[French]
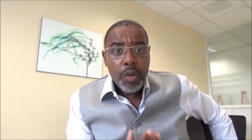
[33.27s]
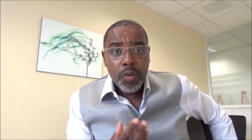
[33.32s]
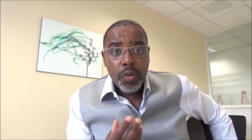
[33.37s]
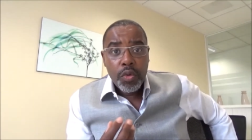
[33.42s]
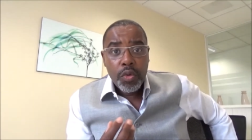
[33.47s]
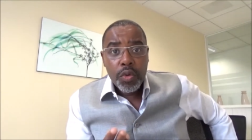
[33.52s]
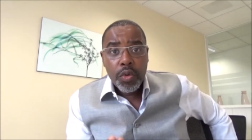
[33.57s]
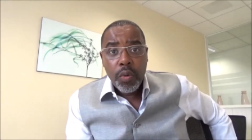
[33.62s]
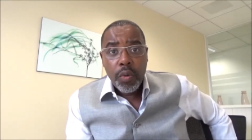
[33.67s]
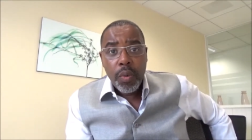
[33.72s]

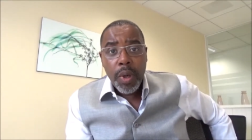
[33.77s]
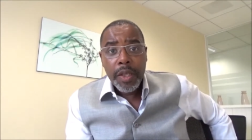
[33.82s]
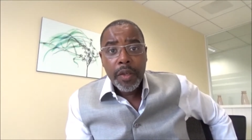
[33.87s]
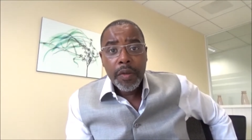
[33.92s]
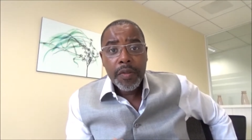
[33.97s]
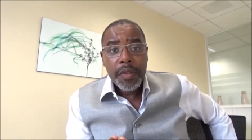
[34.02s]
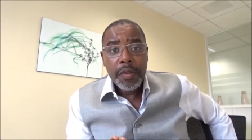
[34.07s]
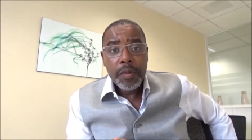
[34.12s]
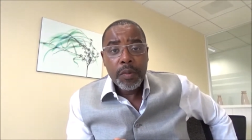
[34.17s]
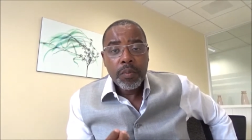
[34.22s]
une
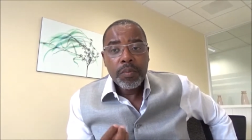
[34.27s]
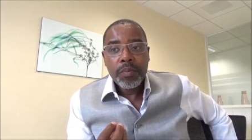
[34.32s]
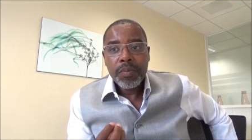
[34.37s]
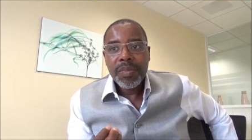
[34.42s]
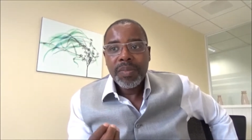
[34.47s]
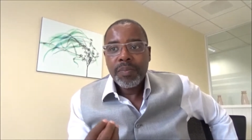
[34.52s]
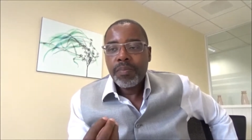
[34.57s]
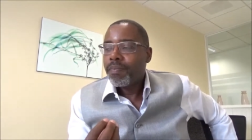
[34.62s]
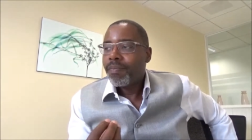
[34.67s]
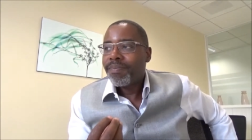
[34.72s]
croyance
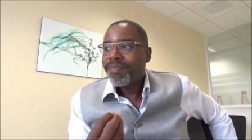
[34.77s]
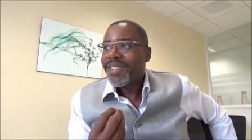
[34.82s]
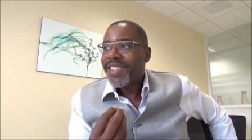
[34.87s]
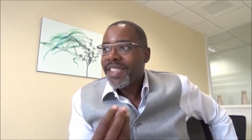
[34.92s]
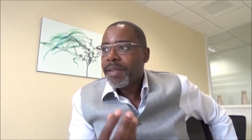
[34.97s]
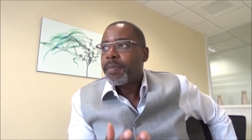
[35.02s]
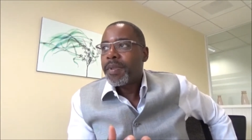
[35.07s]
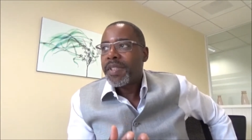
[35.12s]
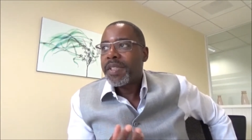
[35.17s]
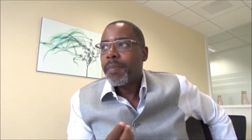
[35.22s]

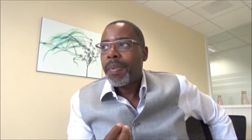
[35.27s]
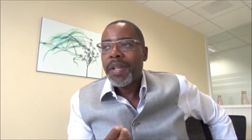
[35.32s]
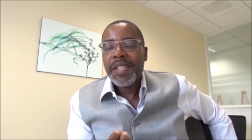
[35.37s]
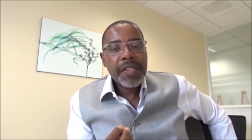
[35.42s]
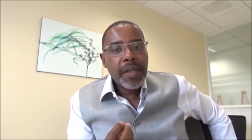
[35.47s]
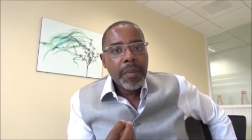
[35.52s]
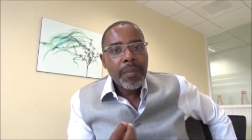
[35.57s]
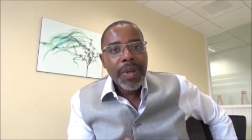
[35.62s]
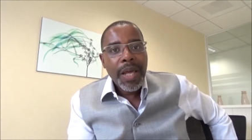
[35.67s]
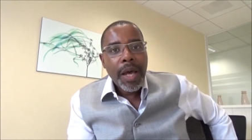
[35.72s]
c'est pas
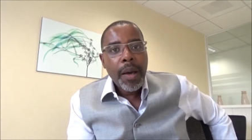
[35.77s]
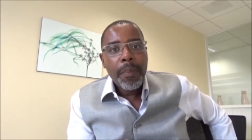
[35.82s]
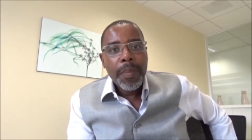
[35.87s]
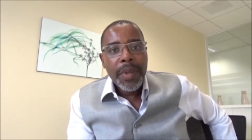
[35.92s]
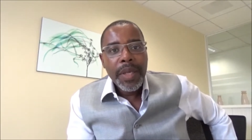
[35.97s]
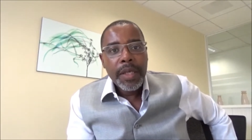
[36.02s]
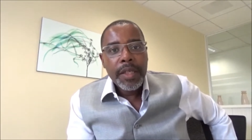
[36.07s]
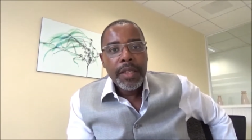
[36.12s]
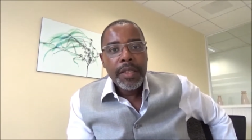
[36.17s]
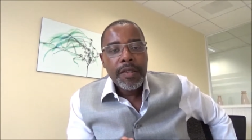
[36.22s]
simple à
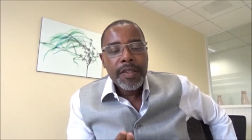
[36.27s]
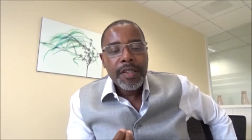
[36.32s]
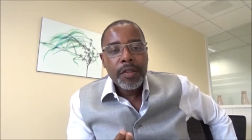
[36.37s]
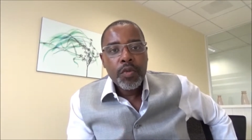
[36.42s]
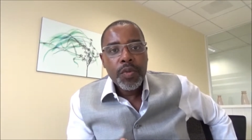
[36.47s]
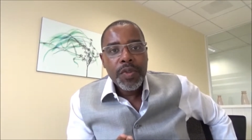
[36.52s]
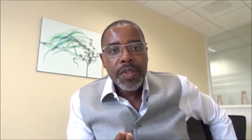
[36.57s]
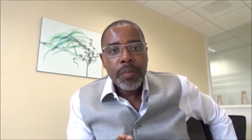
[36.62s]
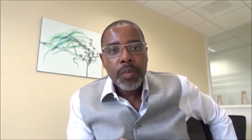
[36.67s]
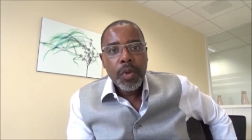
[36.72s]
repérer, c'est
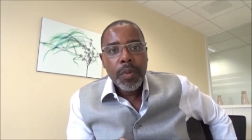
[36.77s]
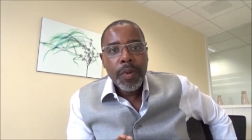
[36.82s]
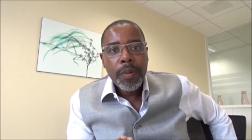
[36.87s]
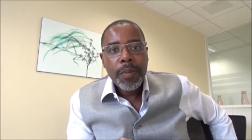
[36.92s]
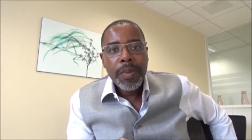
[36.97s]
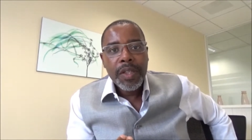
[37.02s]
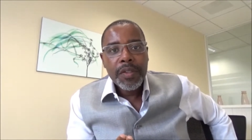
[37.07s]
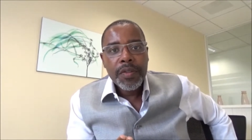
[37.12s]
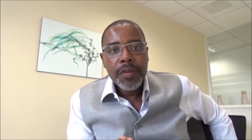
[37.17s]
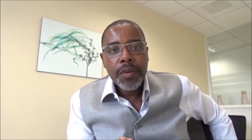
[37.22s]
tout simplement
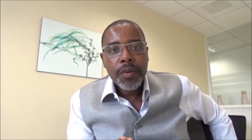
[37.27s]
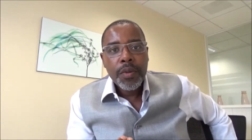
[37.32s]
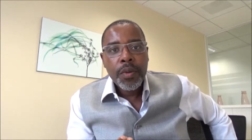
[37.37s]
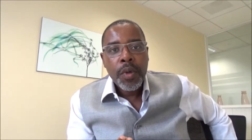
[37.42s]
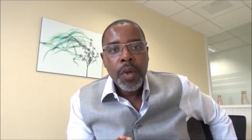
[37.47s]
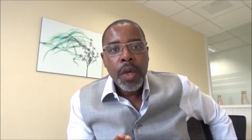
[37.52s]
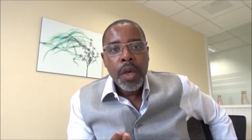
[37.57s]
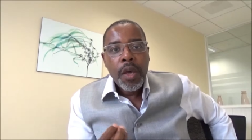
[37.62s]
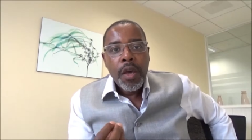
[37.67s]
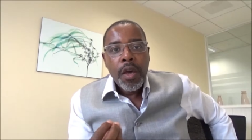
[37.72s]
parce que
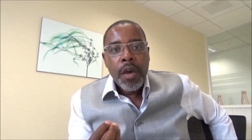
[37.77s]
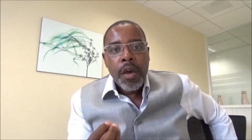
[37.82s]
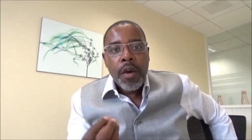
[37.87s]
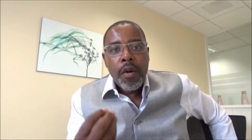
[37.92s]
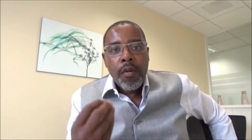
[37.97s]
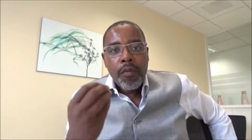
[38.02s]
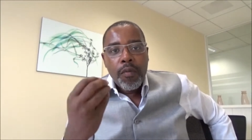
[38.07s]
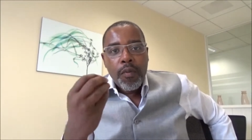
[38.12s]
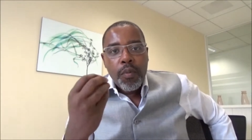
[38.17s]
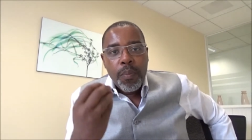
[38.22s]

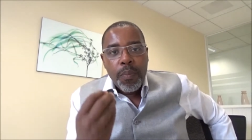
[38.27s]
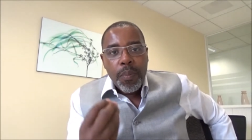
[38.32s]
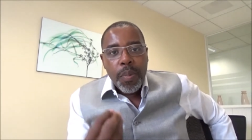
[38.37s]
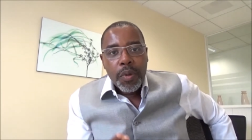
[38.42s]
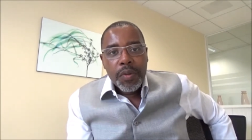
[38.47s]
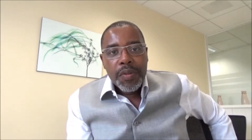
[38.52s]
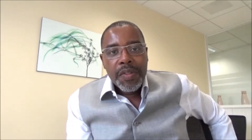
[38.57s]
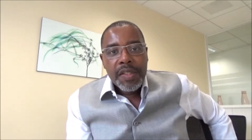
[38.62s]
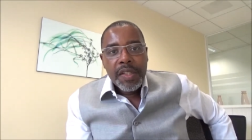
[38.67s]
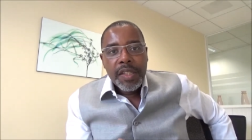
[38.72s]
vous
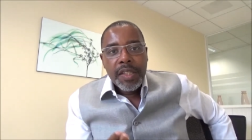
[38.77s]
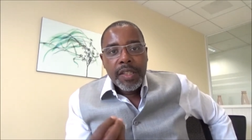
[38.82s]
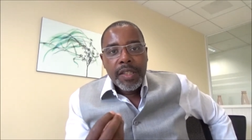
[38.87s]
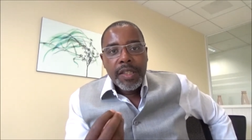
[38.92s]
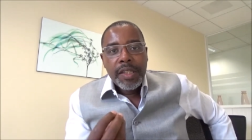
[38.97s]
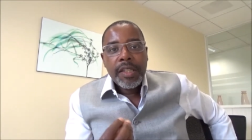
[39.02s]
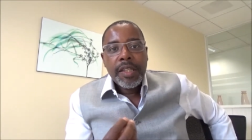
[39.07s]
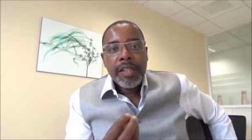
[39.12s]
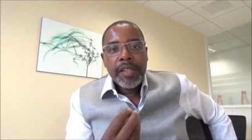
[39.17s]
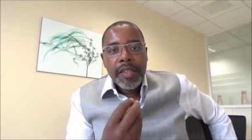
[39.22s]
pensez
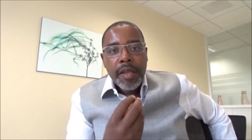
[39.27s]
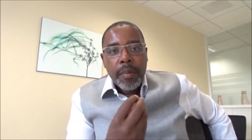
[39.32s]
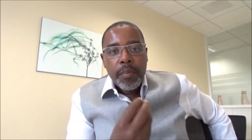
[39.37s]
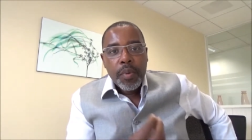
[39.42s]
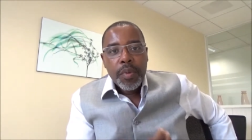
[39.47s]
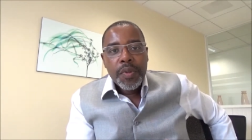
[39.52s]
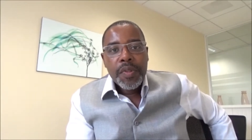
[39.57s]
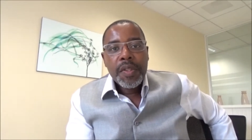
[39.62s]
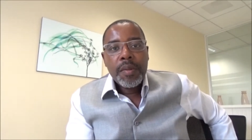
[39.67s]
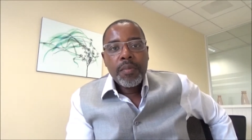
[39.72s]
qu'il est
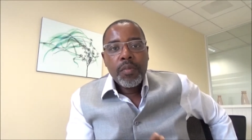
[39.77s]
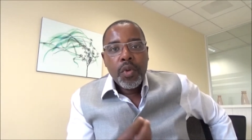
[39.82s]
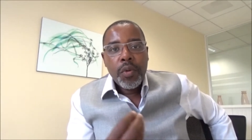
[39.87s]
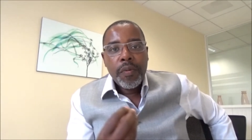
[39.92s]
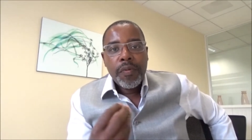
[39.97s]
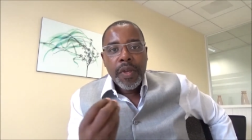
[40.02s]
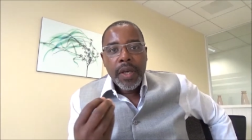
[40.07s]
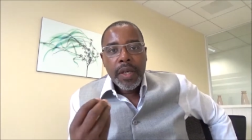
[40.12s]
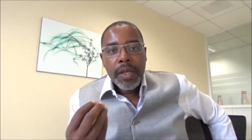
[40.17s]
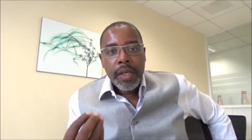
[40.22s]
impossible de
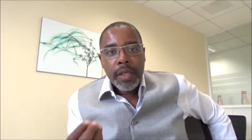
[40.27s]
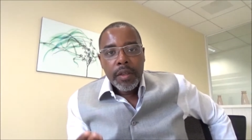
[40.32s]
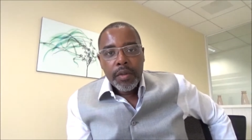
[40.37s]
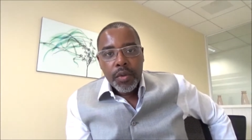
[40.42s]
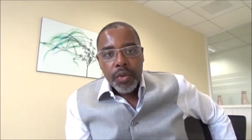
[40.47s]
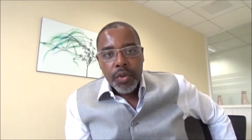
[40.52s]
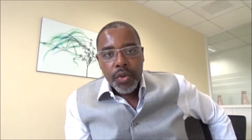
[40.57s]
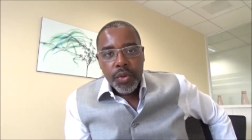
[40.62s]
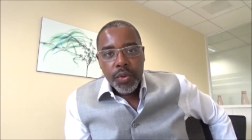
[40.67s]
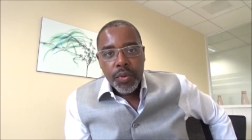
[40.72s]
faire
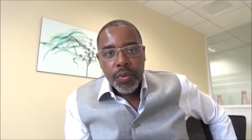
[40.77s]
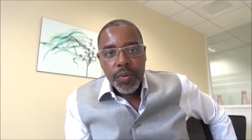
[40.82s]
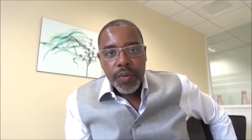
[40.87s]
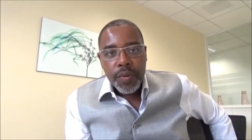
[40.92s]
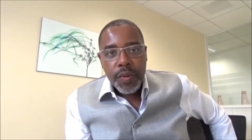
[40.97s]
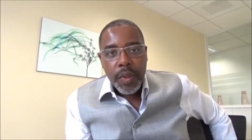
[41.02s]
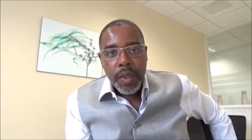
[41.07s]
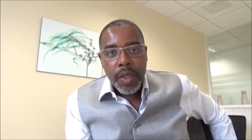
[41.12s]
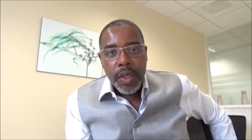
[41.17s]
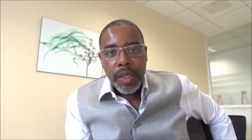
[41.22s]
quelque
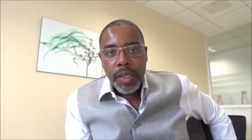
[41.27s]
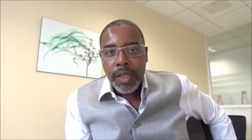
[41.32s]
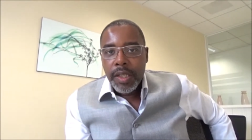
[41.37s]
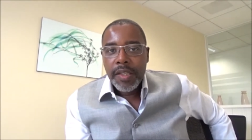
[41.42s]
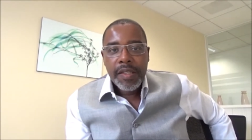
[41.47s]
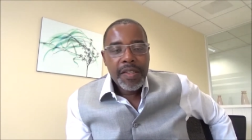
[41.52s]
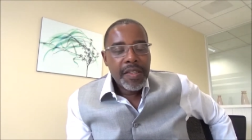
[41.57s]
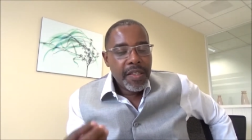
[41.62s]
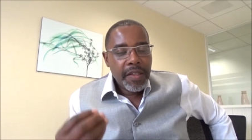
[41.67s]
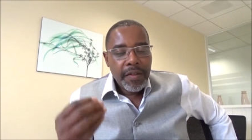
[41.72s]
chose
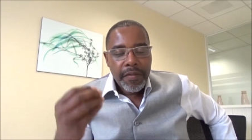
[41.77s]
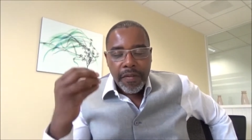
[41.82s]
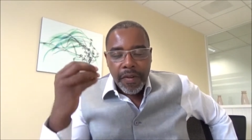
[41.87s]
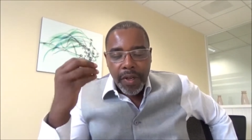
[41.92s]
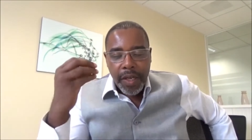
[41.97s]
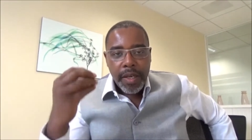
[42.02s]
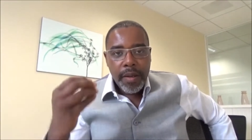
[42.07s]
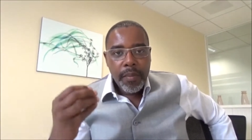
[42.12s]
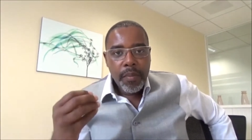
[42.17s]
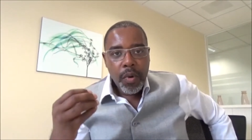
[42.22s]
et c'est
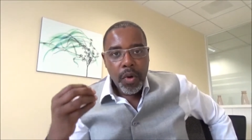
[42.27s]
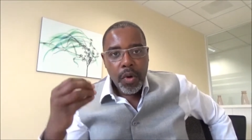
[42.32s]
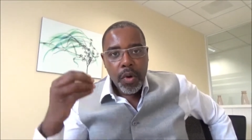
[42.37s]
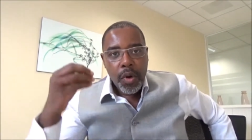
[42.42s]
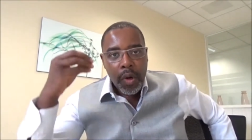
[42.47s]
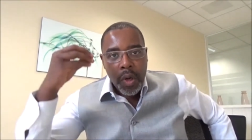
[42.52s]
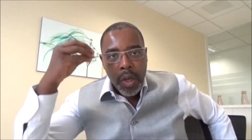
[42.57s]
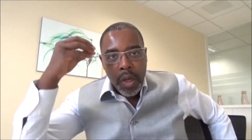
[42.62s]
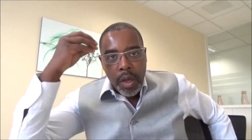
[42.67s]
vraiment